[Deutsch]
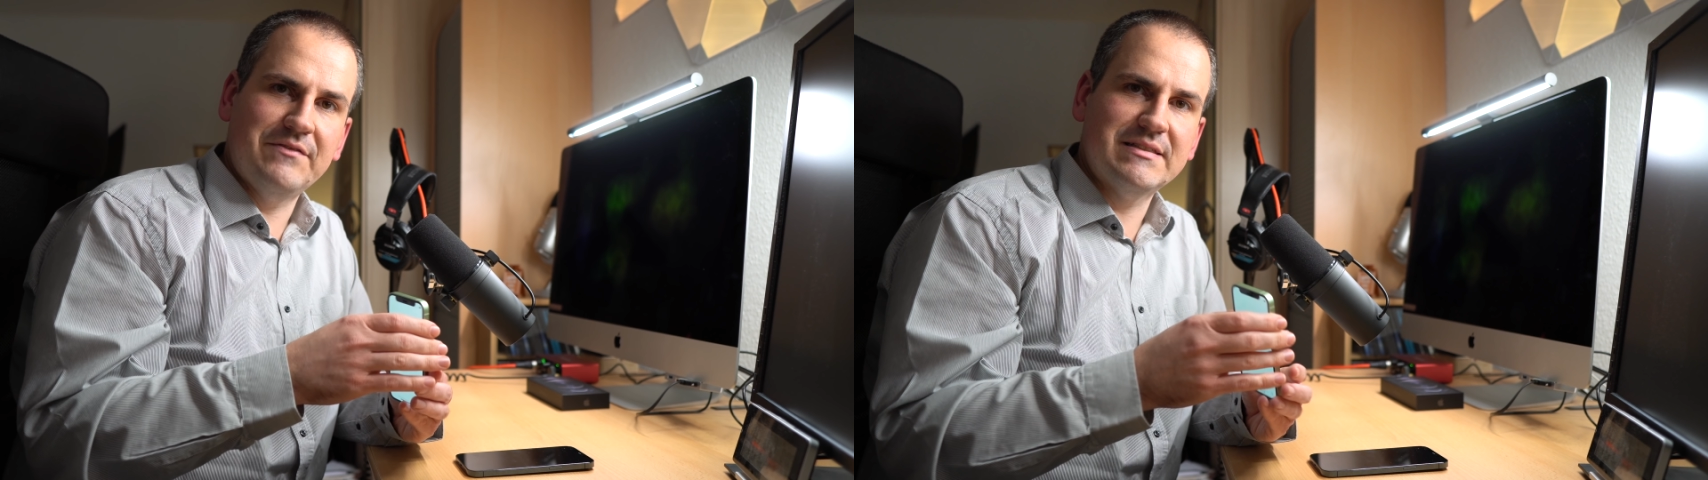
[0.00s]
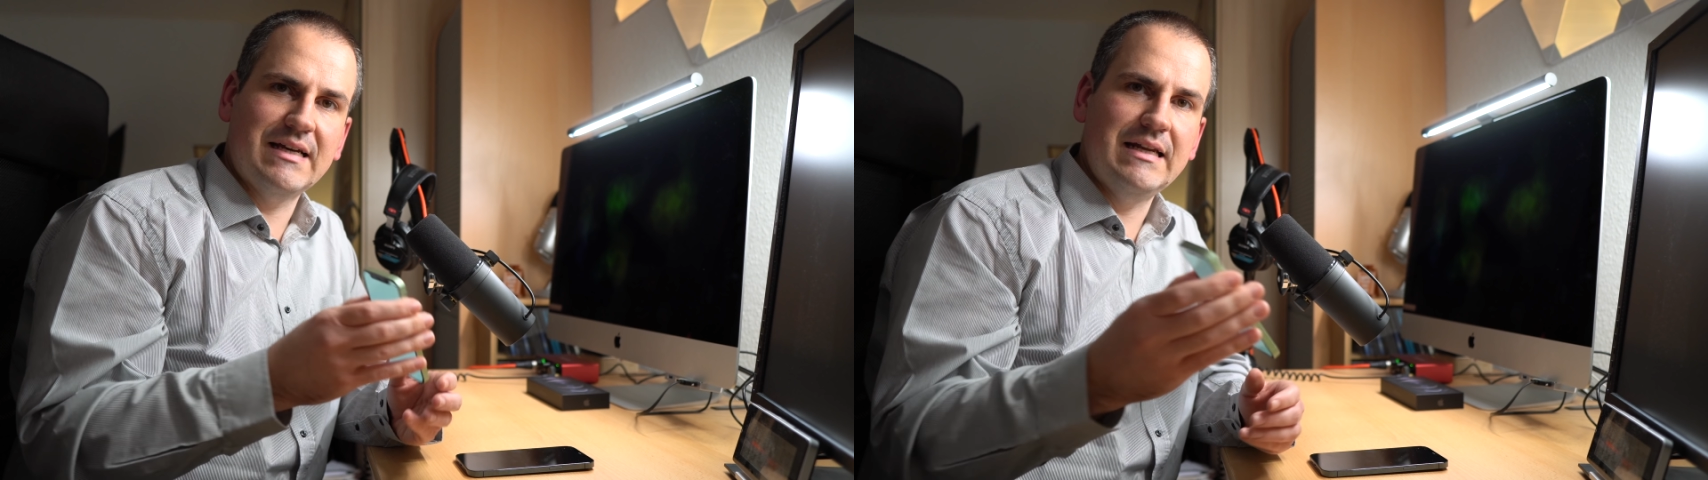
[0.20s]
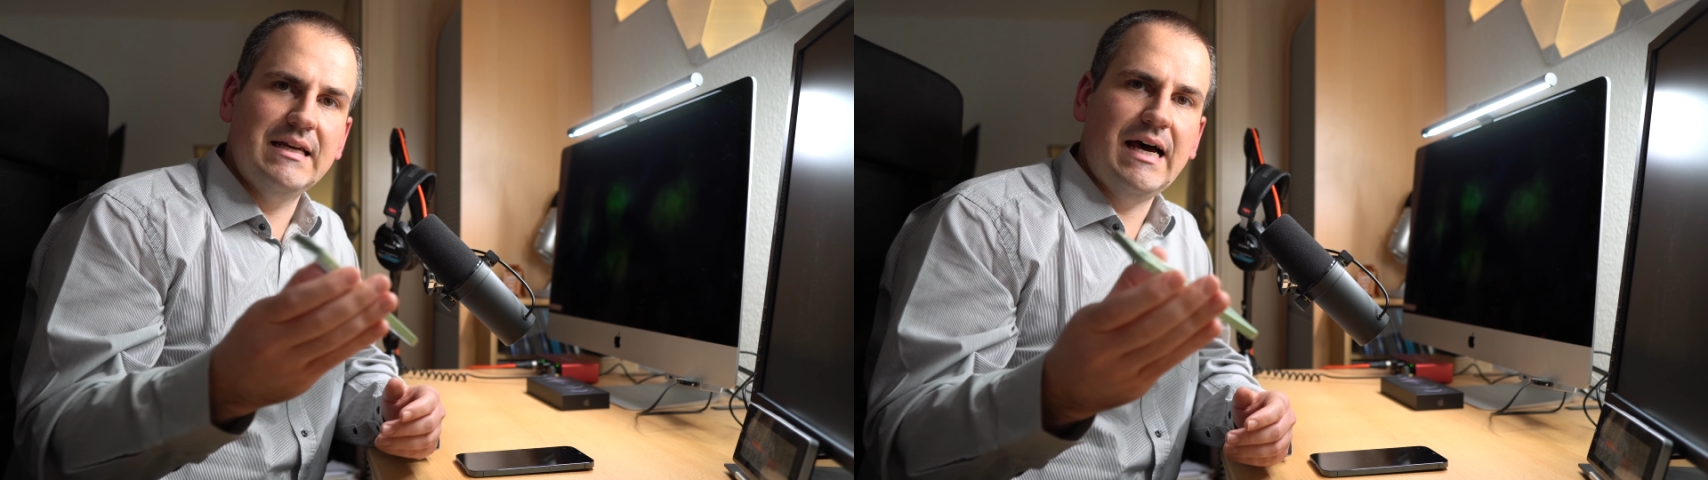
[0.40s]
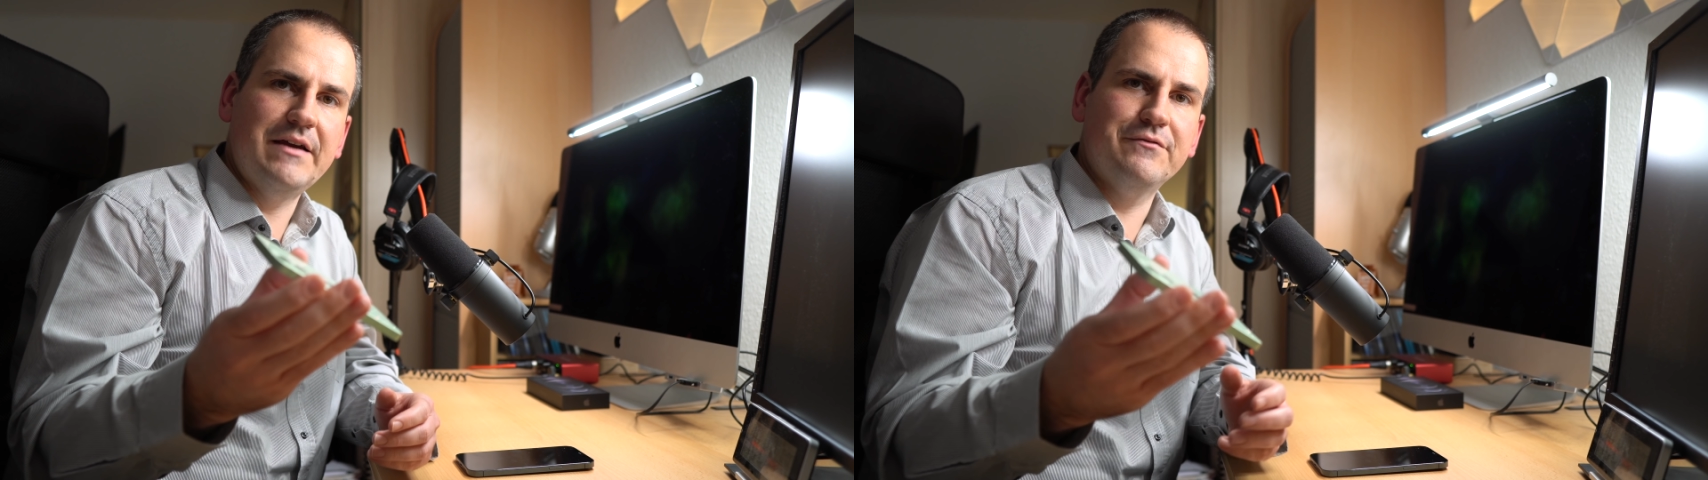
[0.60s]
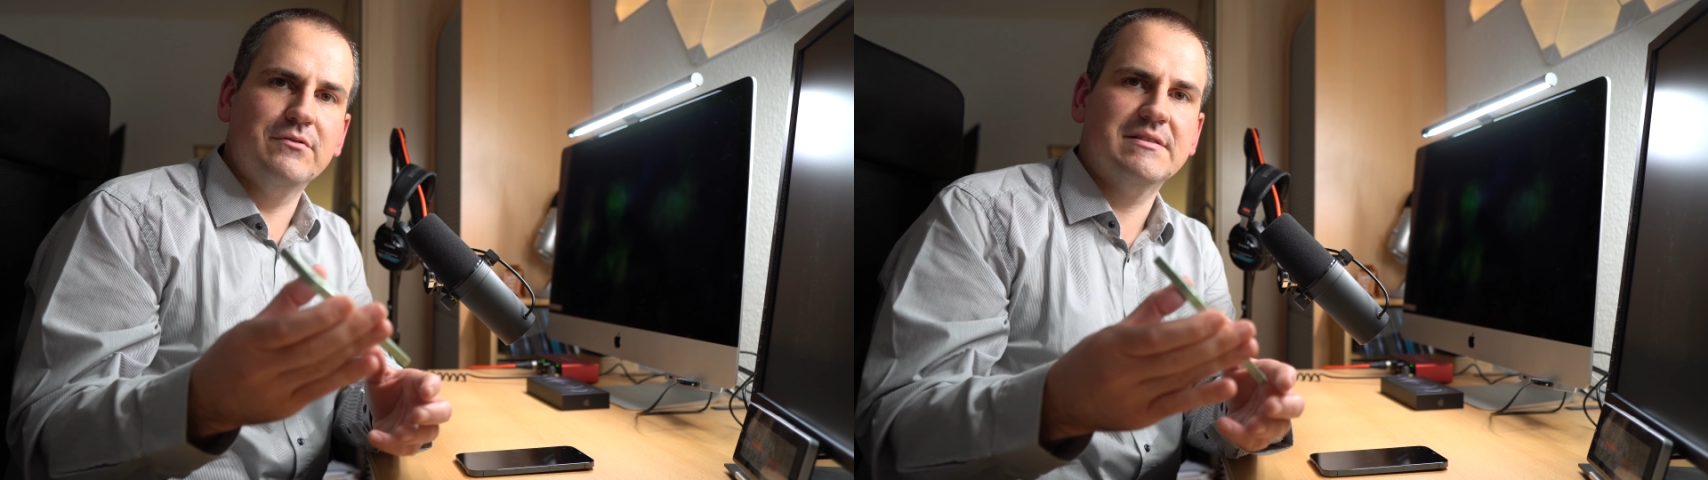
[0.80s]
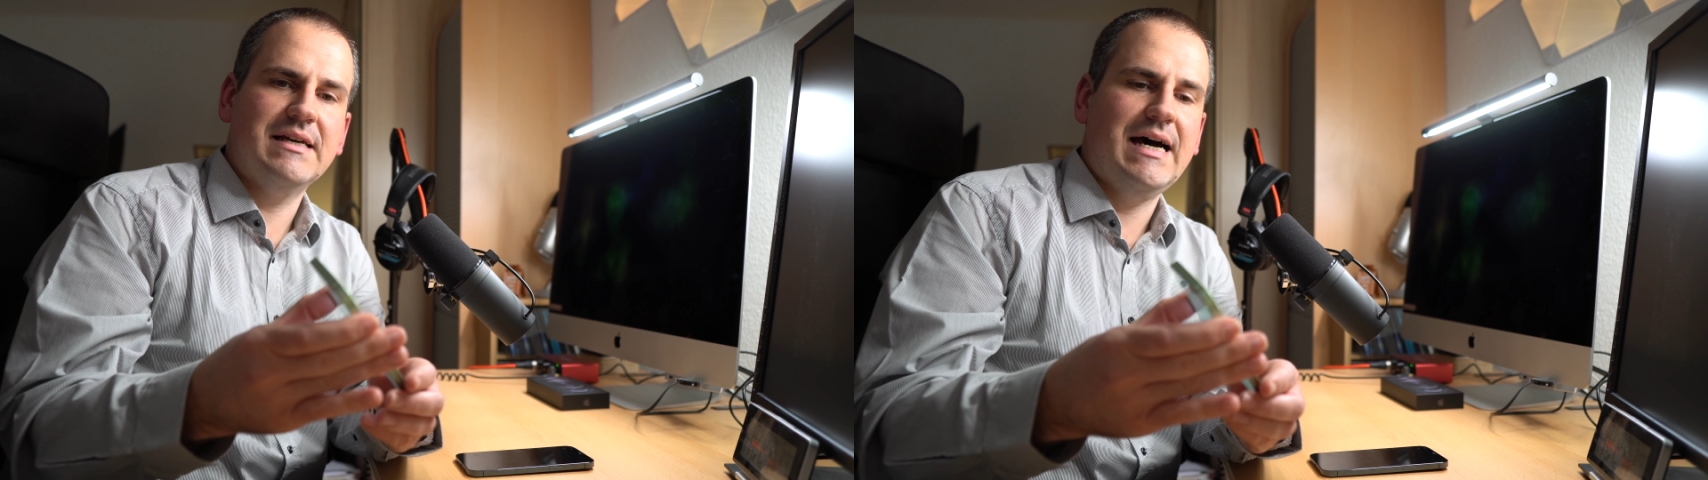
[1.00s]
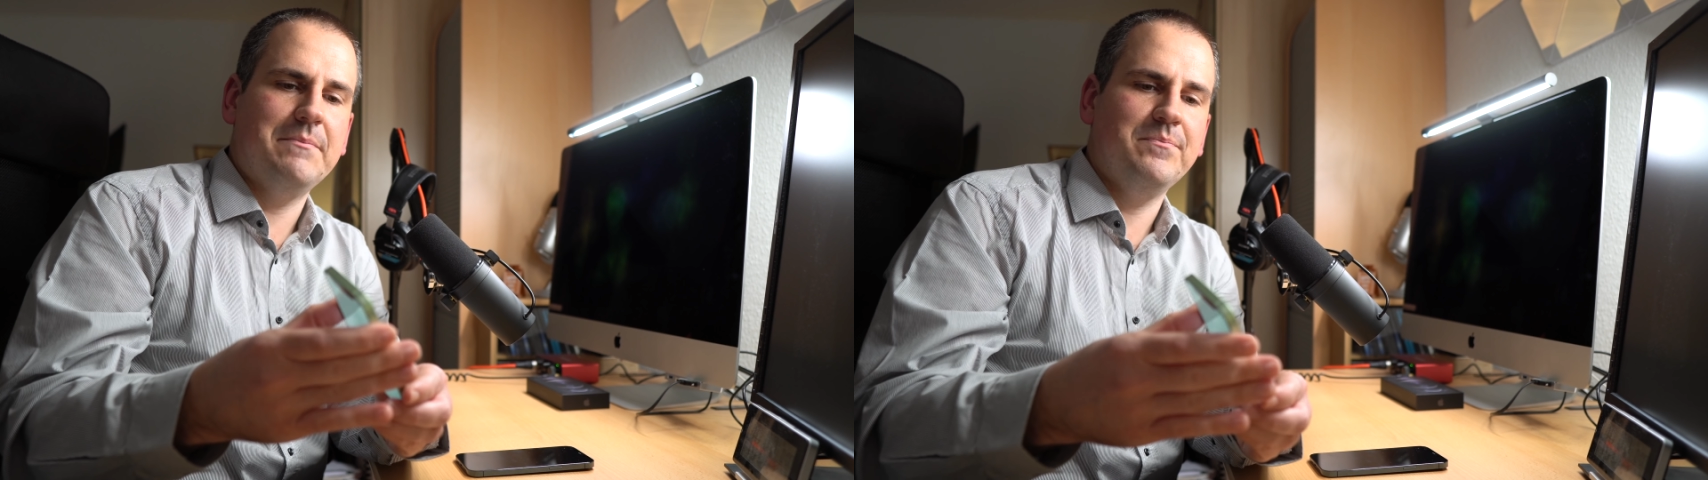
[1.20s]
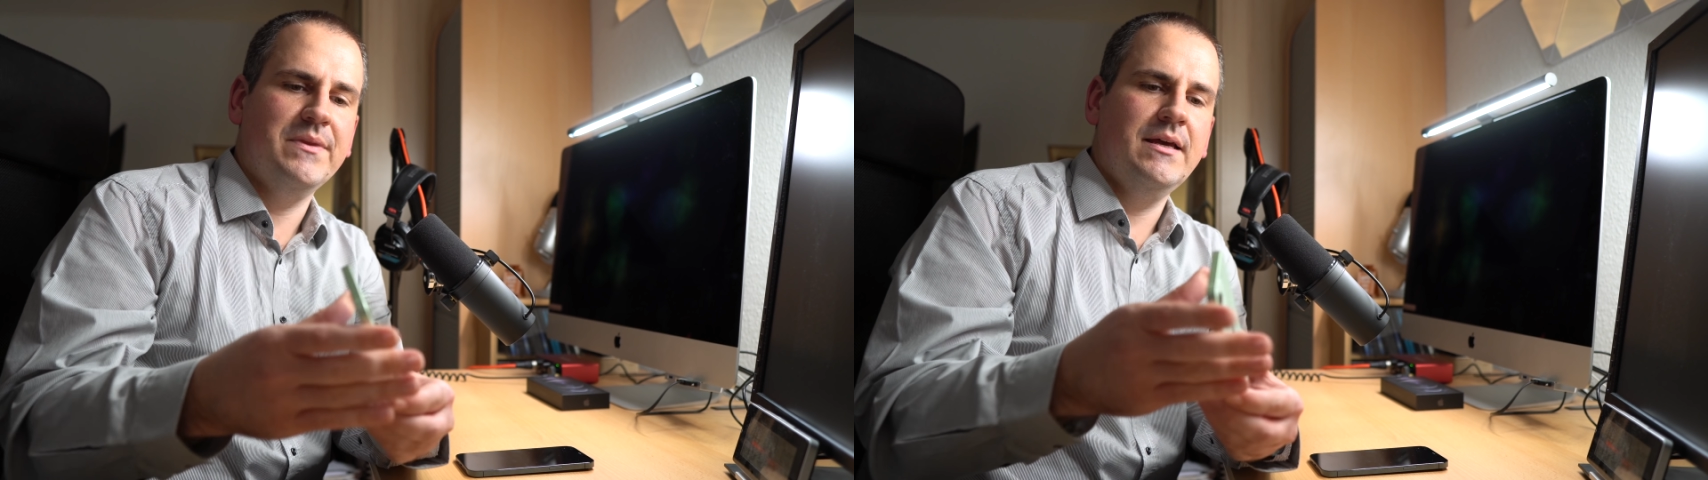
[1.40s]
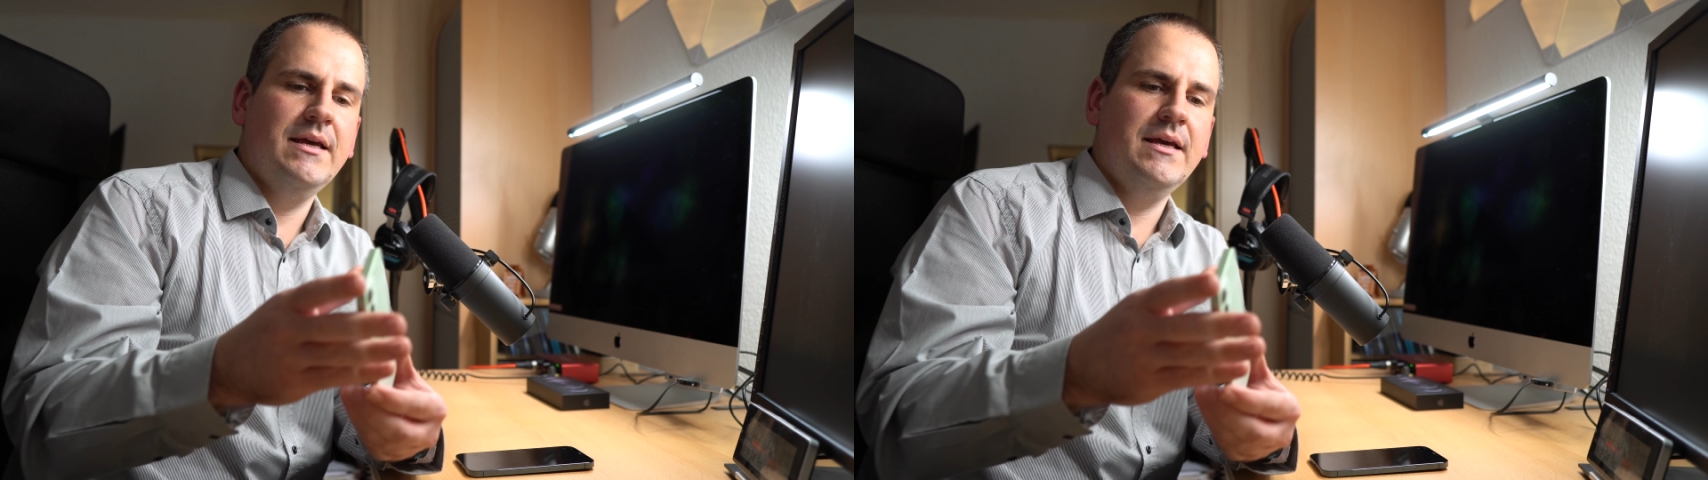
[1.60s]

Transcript: was ja alle iPhones haben.